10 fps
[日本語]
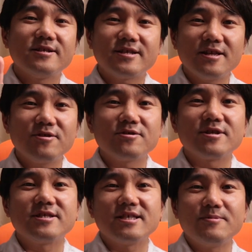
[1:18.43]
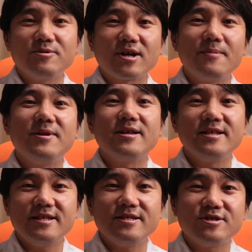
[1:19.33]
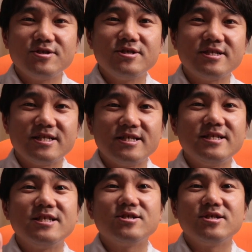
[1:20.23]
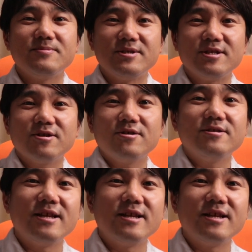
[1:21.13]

キヤノンの XM のカメラに 1122mm の